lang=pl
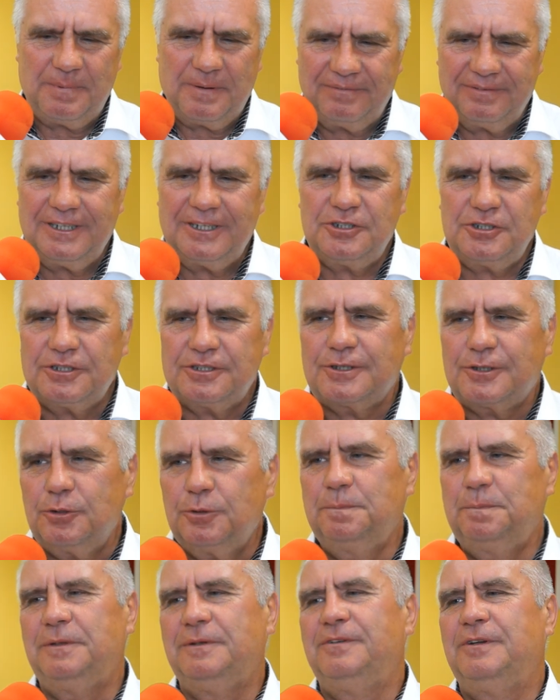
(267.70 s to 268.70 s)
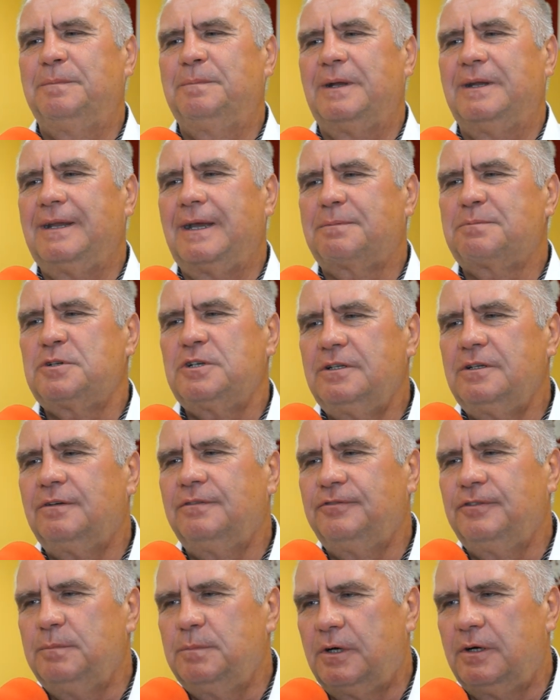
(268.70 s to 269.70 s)
pewnie się skupi, wie pan. Jak
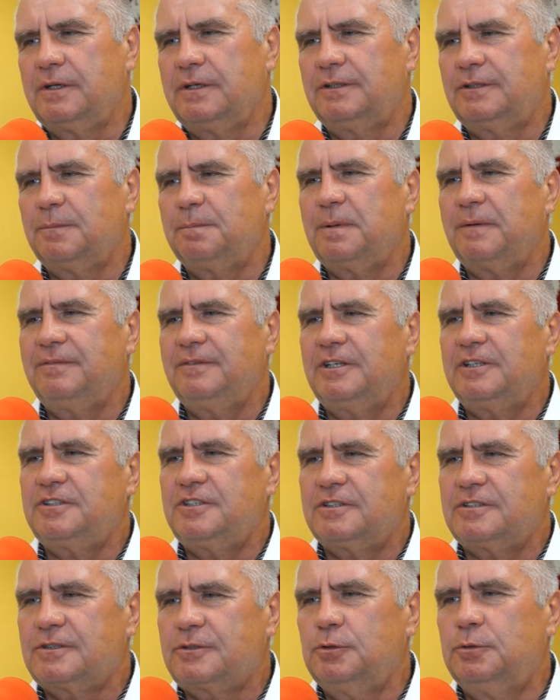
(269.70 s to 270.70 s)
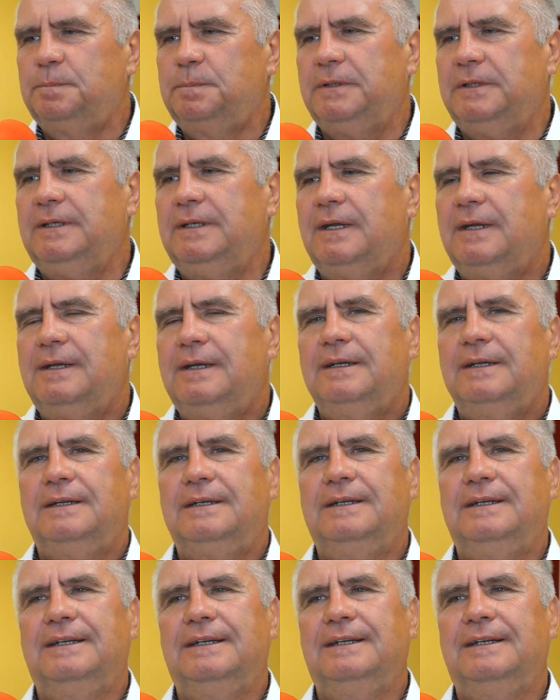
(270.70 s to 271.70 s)
przyjdą wybory, to pewnie się skupi.
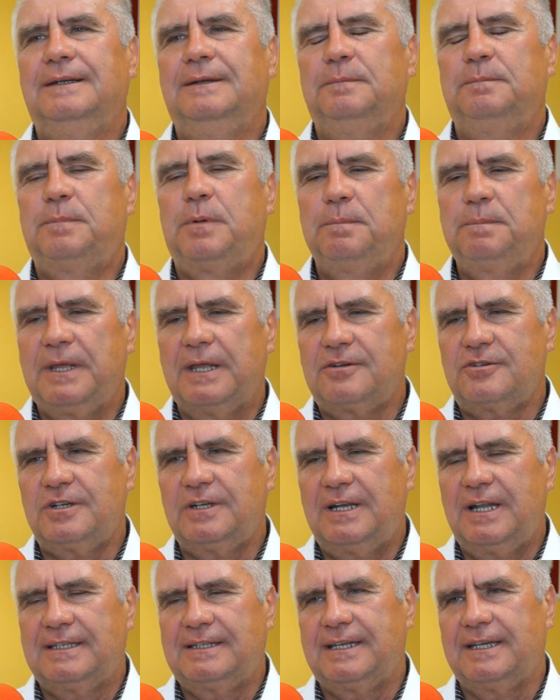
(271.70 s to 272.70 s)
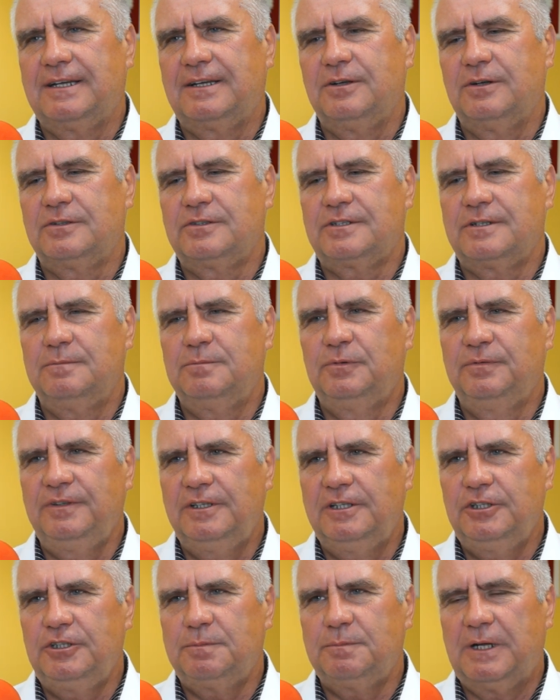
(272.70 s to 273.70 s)
E, po pierwsze dlatego, że
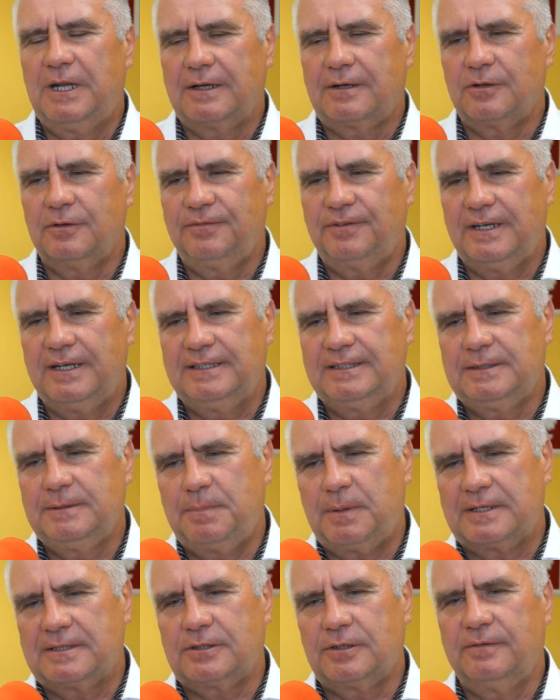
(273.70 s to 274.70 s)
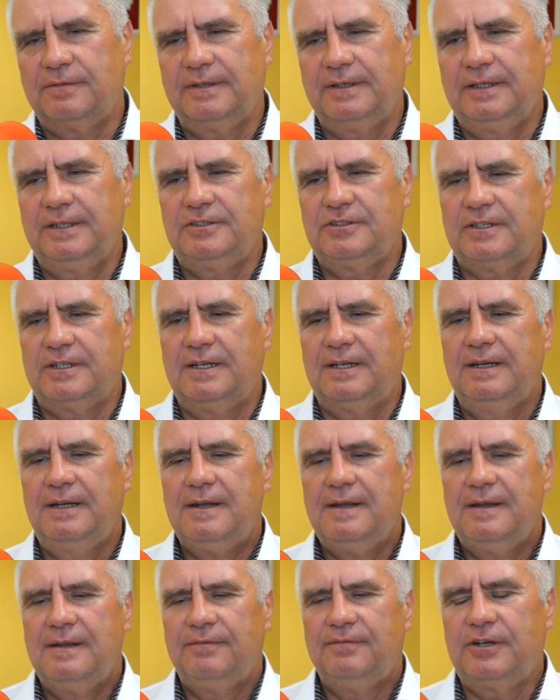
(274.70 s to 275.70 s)
mówiliśmy na konferencji prasowej, że
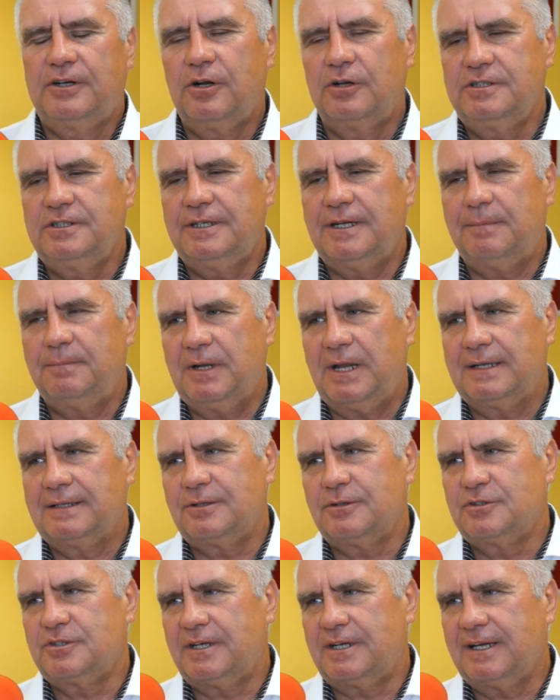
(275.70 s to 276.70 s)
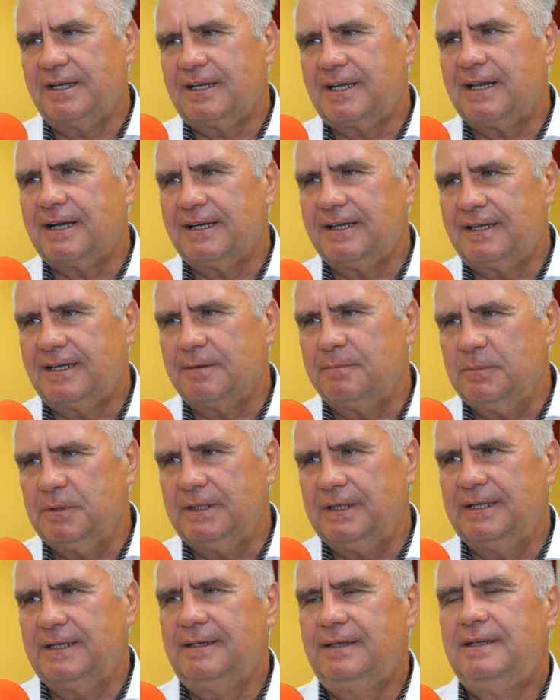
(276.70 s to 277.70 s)
wychodzi nam na to, że ręka rękę
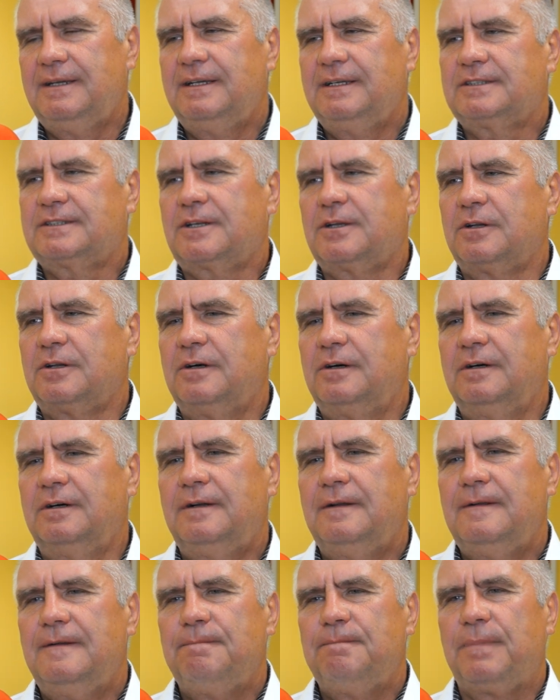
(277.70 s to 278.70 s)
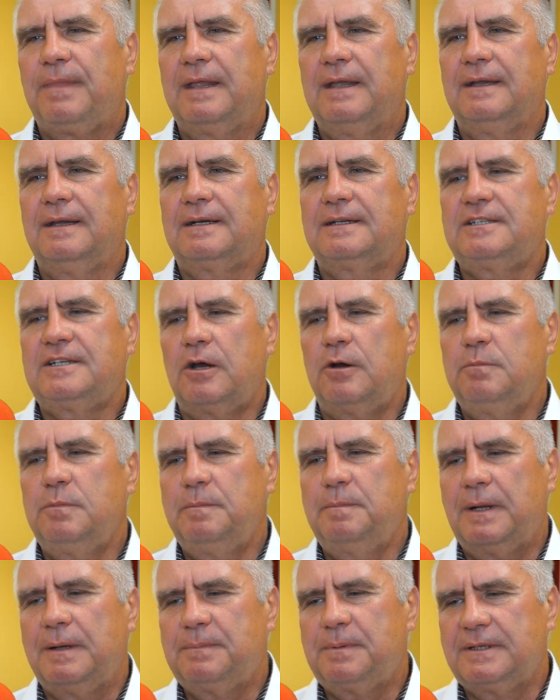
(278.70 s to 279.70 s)
myje. Skoro e,
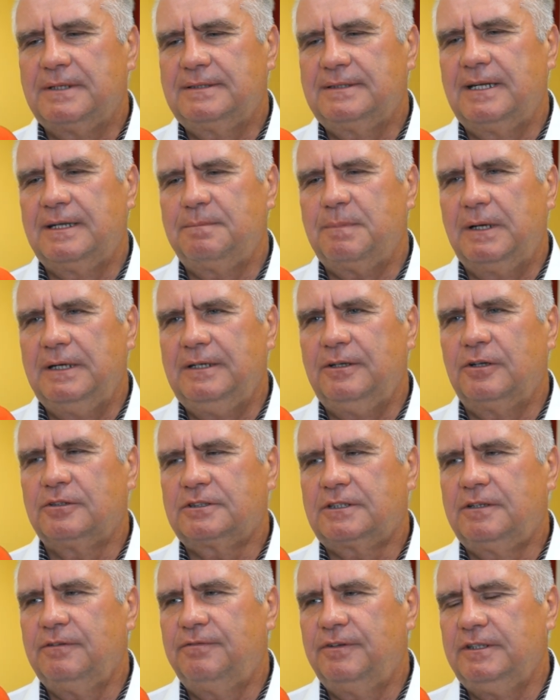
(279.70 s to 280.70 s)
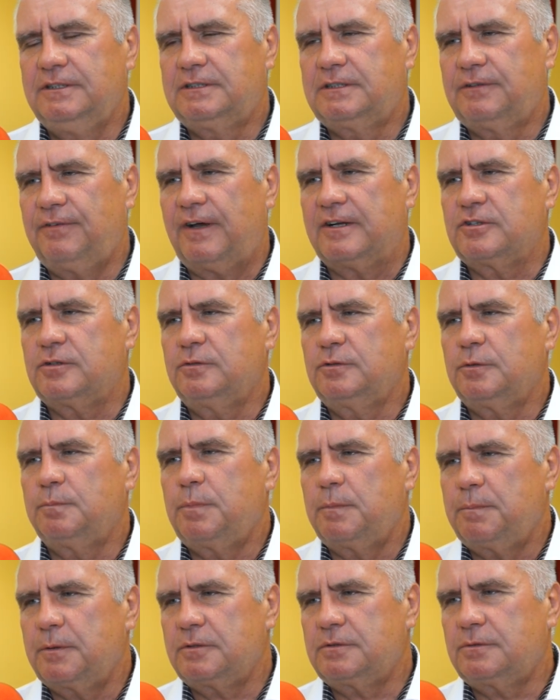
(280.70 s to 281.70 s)
chciałby pan prezydent Malinowski wyjść z twarzą, to
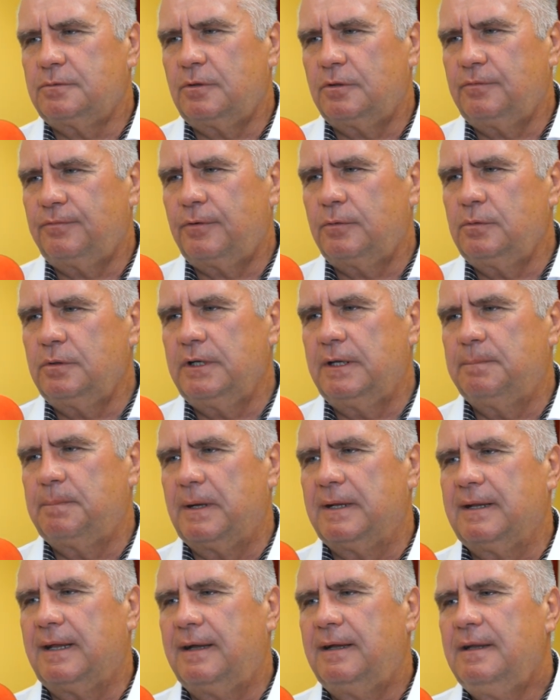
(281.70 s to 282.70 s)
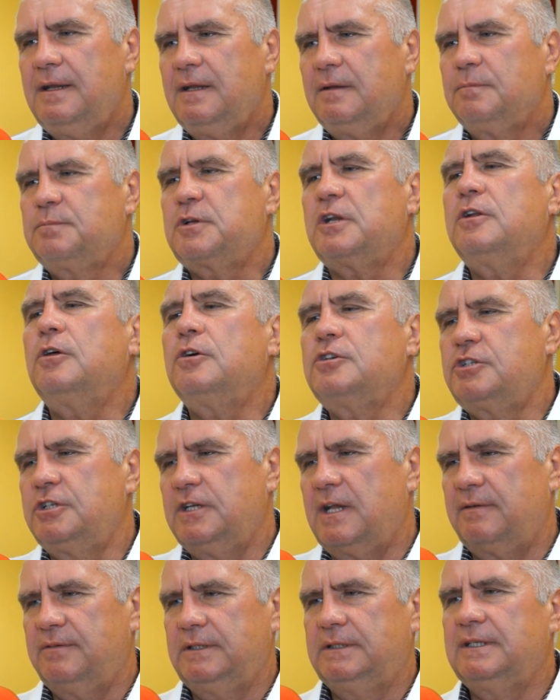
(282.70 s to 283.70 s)
po prostu odwołuje pana.
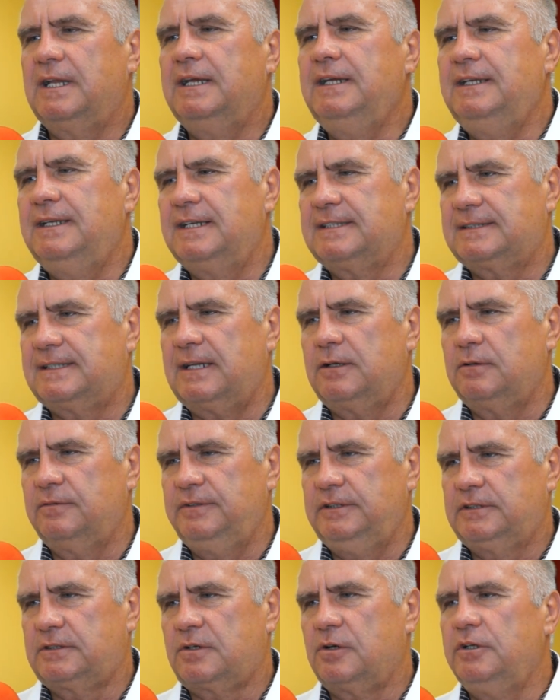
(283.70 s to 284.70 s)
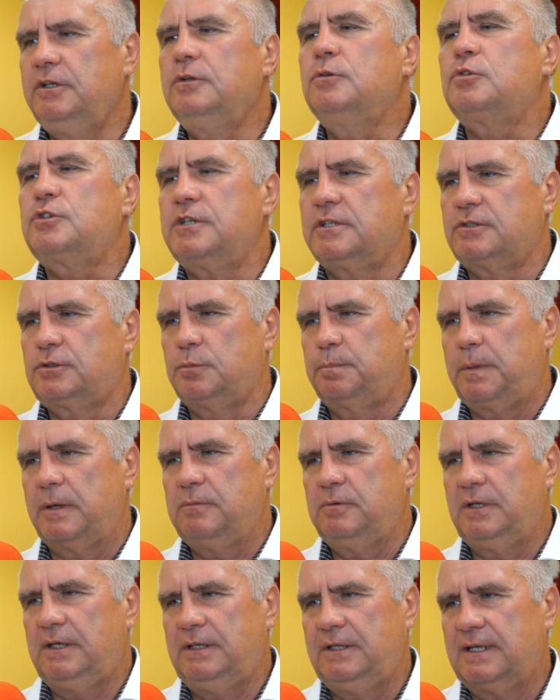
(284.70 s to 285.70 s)
Przenosi nawet na inne stanowisko i już jest
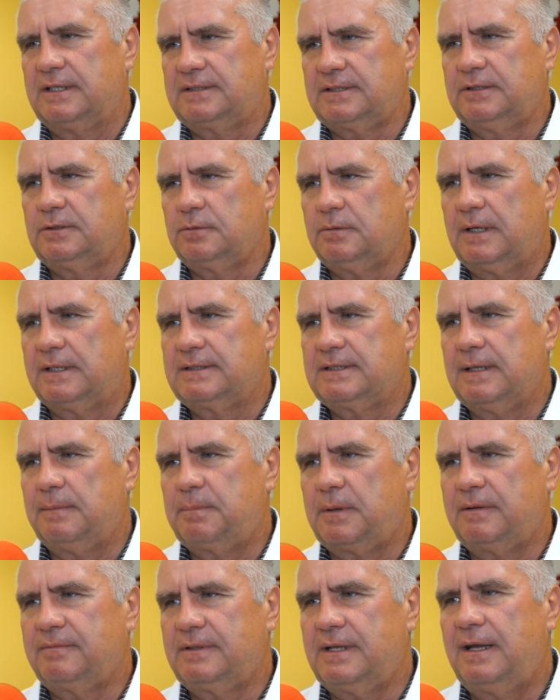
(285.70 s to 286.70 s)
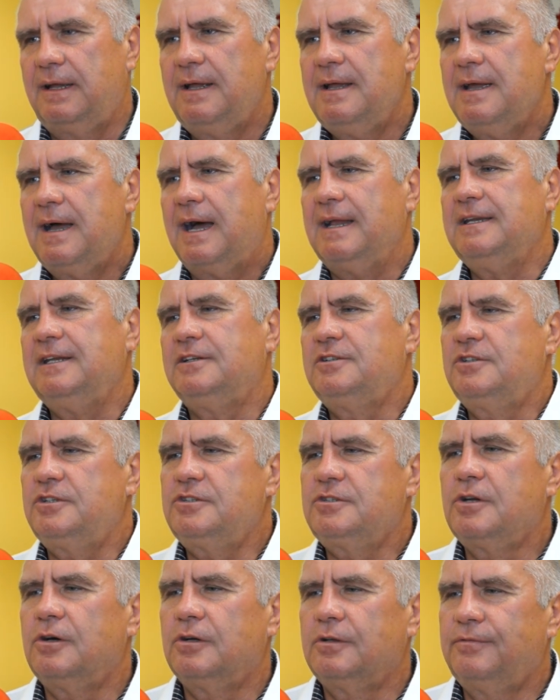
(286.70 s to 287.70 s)
zupełnie inna sytuacja, prawda? A nie,
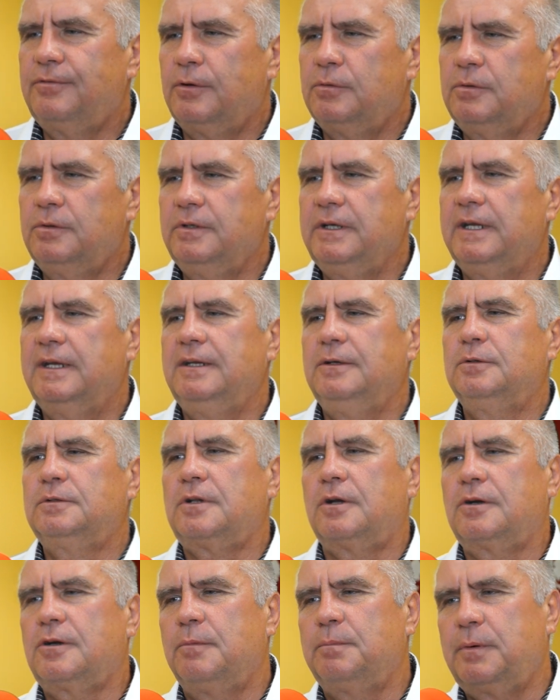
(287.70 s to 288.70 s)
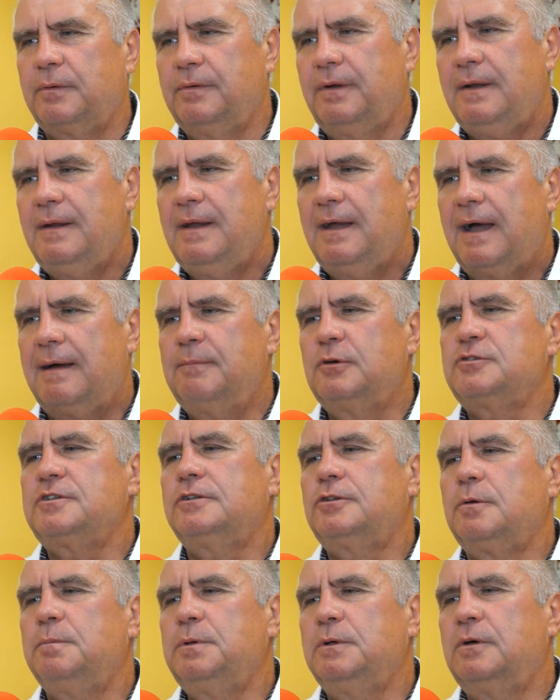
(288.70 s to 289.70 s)
dziś go odwołuje, jutro go... Po... A
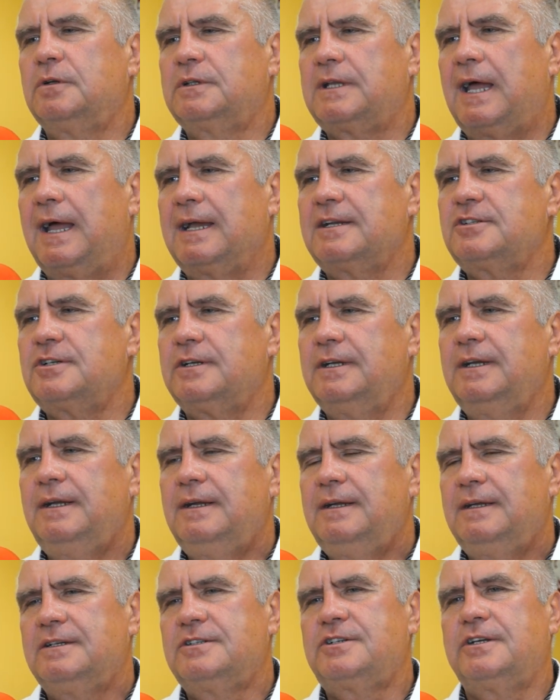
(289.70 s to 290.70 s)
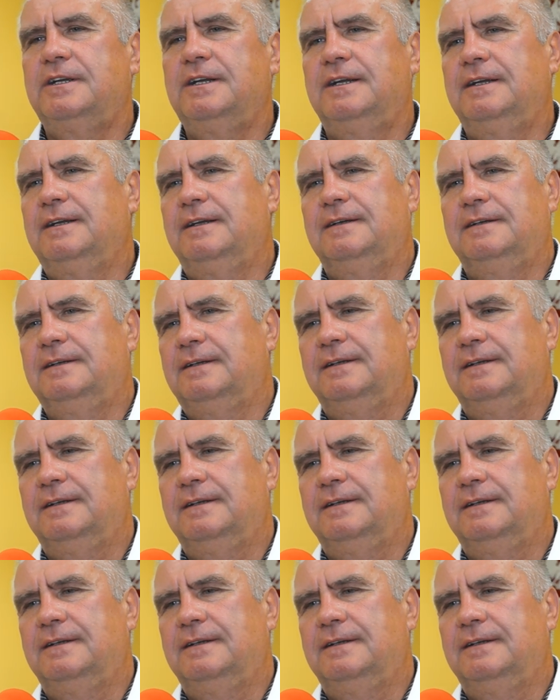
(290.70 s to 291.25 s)
może to było tak, że, że